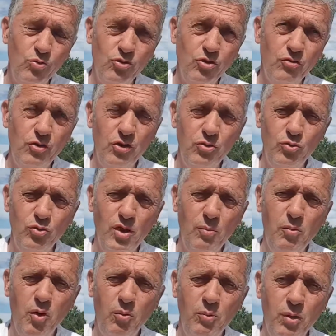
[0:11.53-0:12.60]
je vais tout
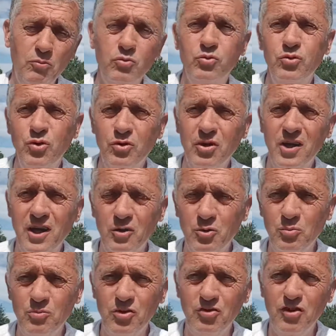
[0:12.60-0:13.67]
d'abord bah, vous donner
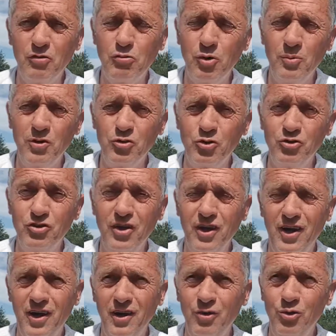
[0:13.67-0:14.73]
quelques petites informations
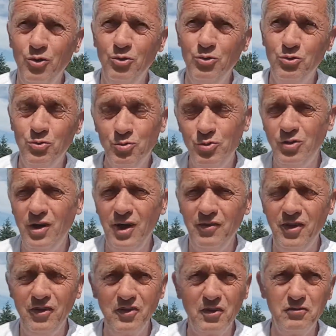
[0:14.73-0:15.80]
générales depuis la
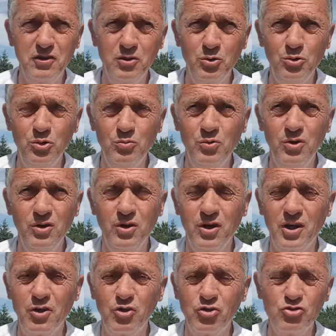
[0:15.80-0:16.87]
dernière vidéo, depuis
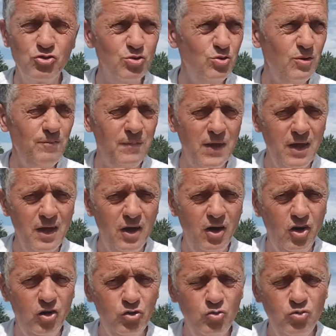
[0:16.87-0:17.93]
quelques jours.
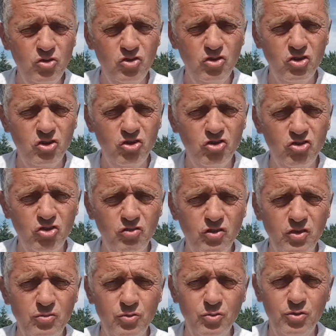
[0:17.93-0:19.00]
Ensuite je
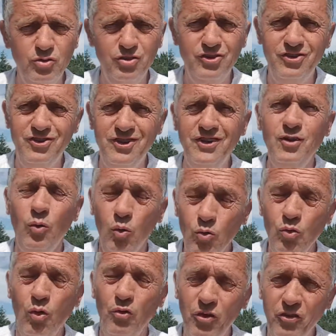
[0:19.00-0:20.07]
vais vous dire
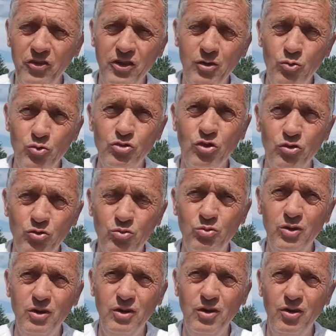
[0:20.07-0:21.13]
où on en est, où j'en
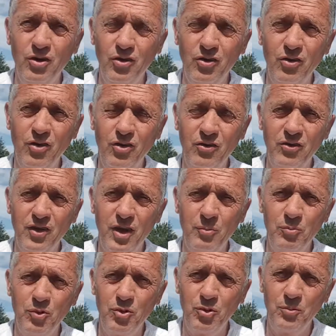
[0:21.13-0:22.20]
suis en
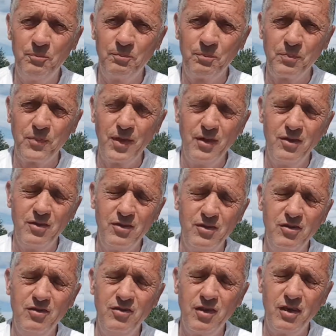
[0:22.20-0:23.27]
termes
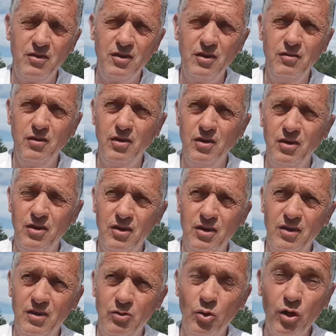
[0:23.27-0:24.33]
d'initiatives
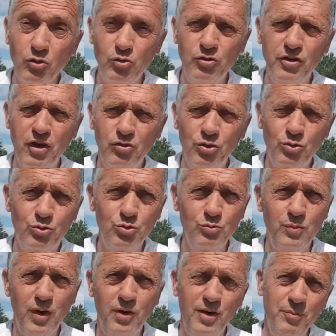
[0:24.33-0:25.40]
et, de résultats, surtout
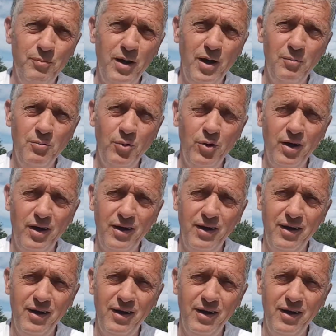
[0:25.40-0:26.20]
par, rapport